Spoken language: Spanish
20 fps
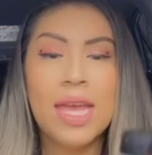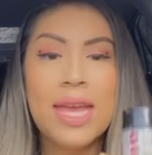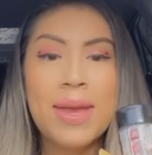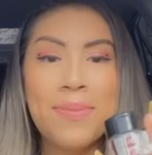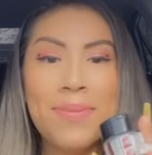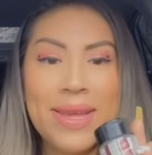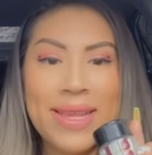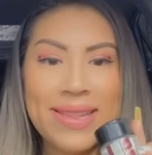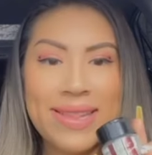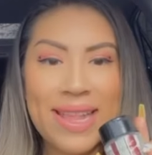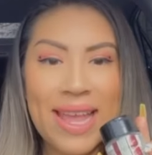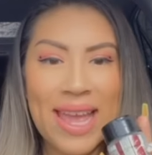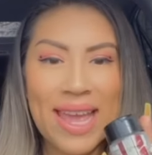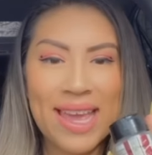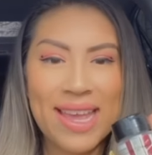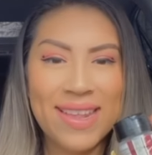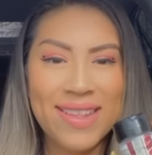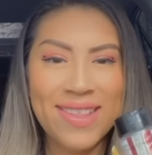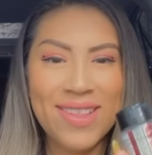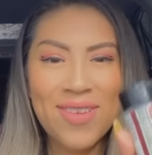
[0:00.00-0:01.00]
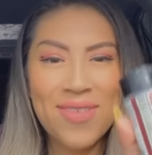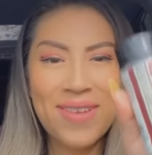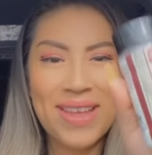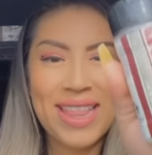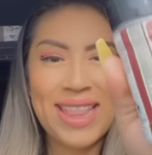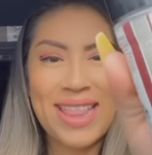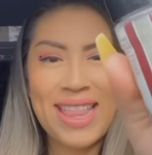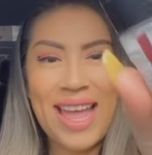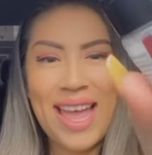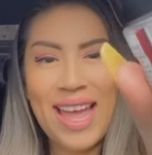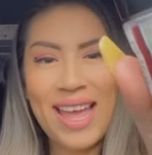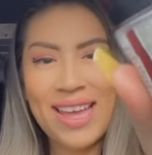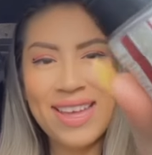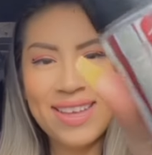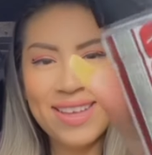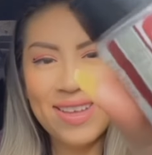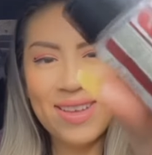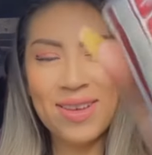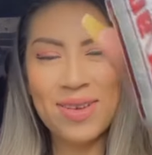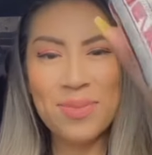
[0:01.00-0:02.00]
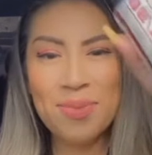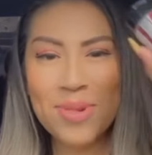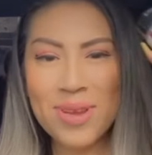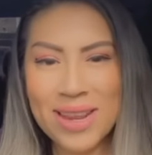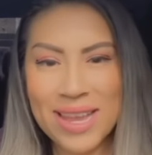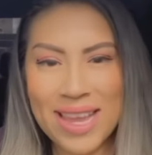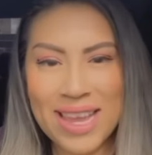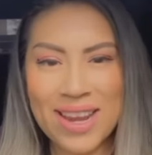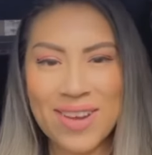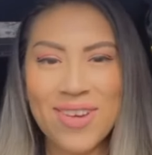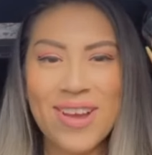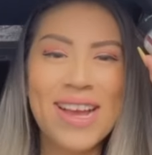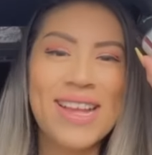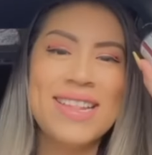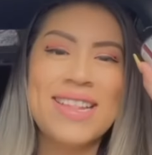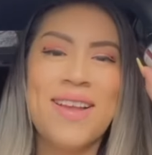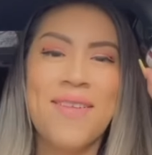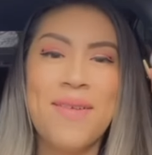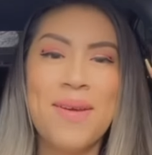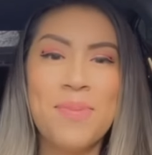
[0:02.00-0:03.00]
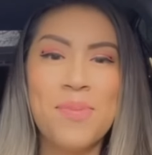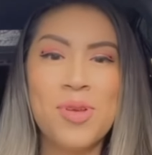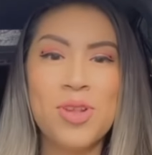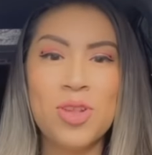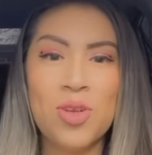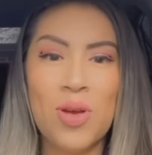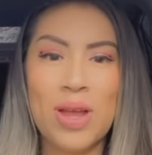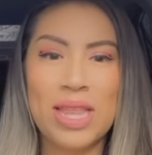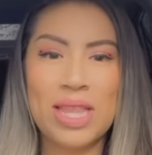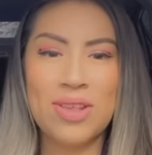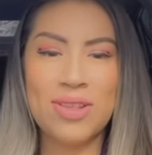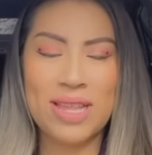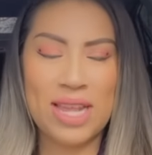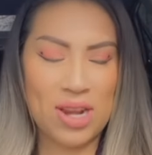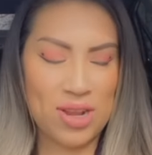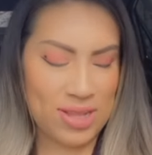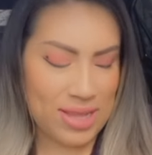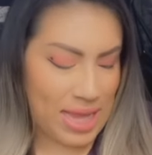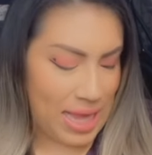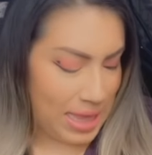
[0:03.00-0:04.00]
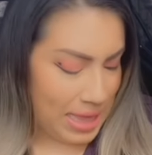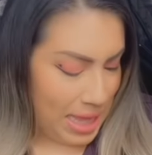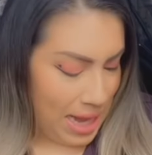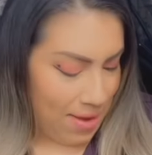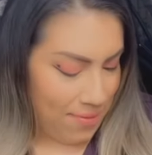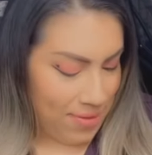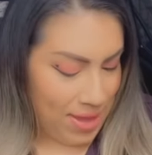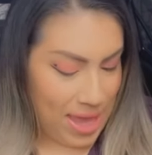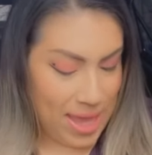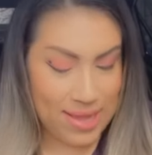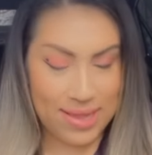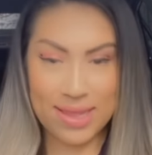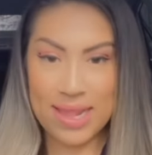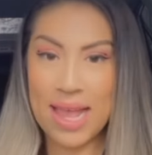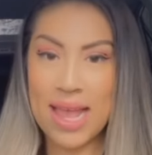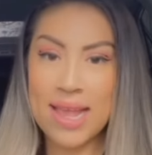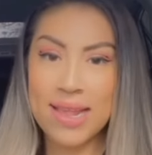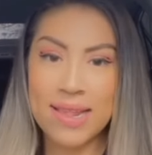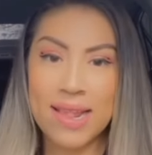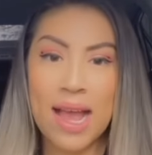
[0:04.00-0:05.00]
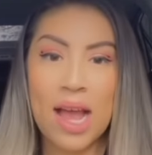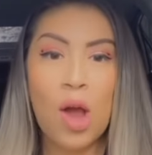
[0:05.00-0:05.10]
mis X90 porque nunca sabemos cuando se nos atraviese esa